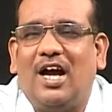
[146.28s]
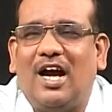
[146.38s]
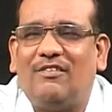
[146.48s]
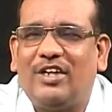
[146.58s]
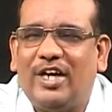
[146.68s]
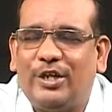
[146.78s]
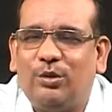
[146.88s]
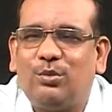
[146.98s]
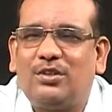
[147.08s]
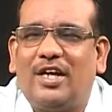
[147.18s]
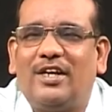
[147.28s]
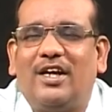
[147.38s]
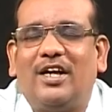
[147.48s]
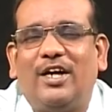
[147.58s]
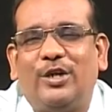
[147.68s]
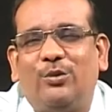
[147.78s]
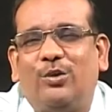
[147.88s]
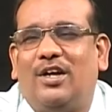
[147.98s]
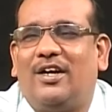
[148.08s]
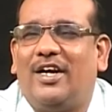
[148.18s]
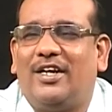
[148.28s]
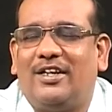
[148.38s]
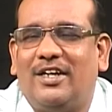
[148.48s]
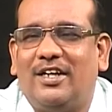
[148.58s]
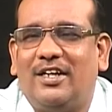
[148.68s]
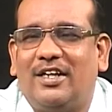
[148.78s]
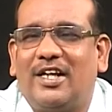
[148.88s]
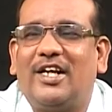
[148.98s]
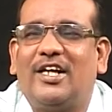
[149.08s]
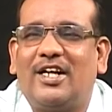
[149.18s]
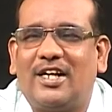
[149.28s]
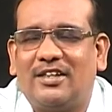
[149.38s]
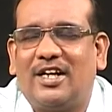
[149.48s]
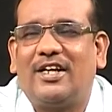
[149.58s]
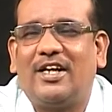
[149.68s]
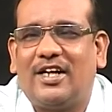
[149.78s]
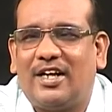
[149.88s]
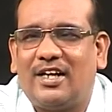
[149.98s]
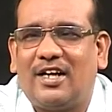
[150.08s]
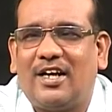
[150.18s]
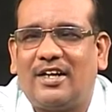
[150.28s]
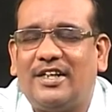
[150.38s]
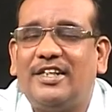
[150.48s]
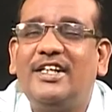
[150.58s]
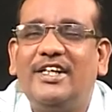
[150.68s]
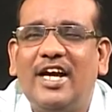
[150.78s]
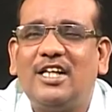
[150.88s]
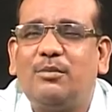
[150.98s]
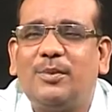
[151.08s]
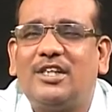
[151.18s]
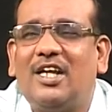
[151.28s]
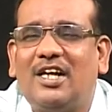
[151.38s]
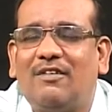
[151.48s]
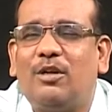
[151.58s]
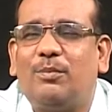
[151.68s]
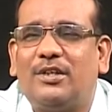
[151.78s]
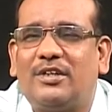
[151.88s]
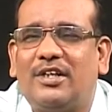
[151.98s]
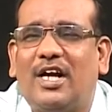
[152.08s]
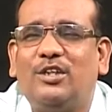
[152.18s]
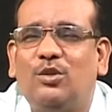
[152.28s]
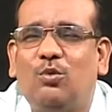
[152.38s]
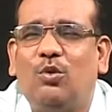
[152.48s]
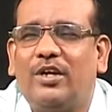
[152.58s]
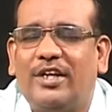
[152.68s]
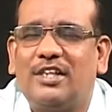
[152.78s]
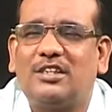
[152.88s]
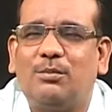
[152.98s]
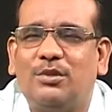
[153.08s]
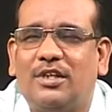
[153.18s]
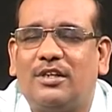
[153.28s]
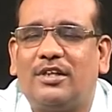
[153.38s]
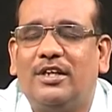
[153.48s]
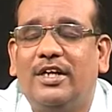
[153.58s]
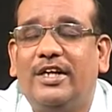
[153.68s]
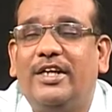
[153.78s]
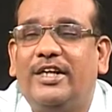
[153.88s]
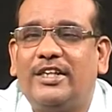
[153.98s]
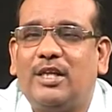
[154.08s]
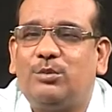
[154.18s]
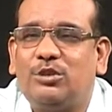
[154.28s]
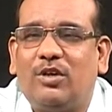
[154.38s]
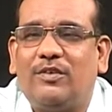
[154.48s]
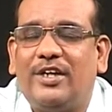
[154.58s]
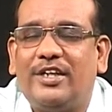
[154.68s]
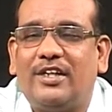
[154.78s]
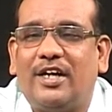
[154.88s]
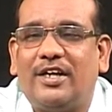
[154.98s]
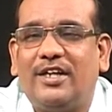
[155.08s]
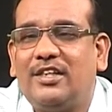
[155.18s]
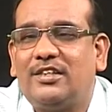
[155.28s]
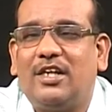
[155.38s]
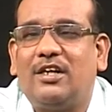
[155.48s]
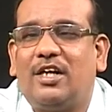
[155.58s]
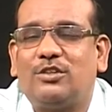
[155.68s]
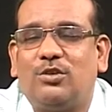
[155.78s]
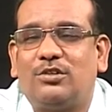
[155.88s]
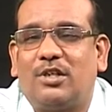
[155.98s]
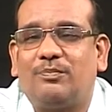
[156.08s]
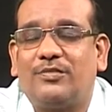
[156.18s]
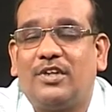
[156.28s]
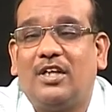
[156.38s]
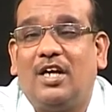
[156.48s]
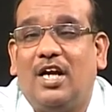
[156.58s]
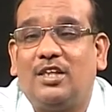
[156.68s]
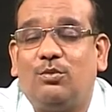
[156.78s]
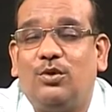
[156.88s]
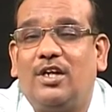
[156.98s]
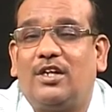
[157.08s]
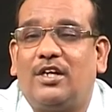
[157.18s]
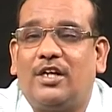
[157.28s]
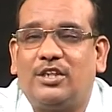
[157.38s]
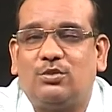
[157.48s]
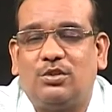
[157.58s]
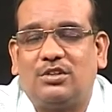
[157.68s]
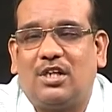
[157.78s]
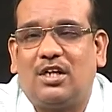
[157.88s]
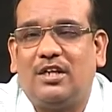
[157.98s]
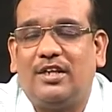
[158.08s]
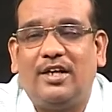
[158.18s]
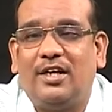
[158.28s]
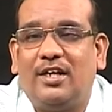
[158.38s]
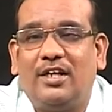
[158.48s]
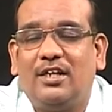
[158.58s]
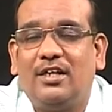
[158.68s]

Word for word: அவன் கட்டி கொடுத்தா என்ன கட்டி கொடுக்கலன்னா என்ன கல்யாணம் நடந்தா என்ன நடக்கலன்னா என்ன நீ ஏன் அதுக்கு பற்றிலாம் கவலைப்பட்டுருக்க அதுக்கும் உனக்கு என்ன சம்மந்தம் இருக்குது நீ தப்பிச்சு வர வேண்டியதானேன்னு இது தெரு நாய் சொல்லித்தான் அதுக்கு உள்ளே இருக்கிற நாய் சொல்லிச்சான் இல்லை இல்லை